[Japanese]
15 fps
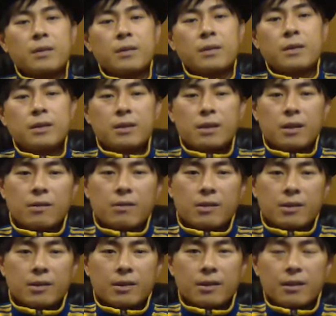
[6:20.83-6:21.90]
一定
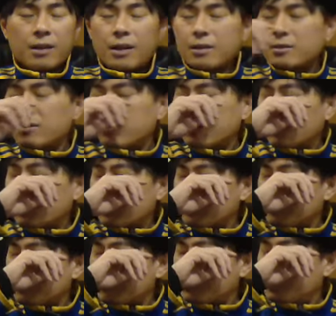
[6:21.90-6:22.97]
割合その話
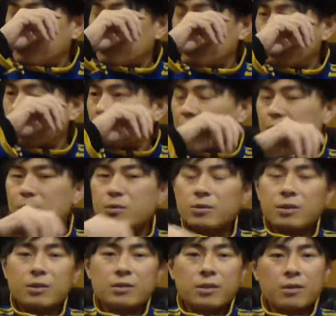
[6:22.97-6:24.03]
面白いなって思うんで
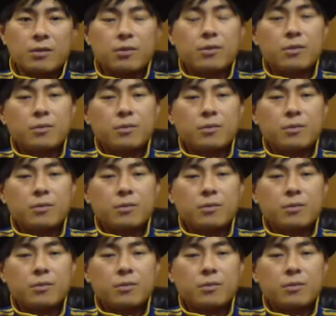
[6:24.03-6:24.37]
すけど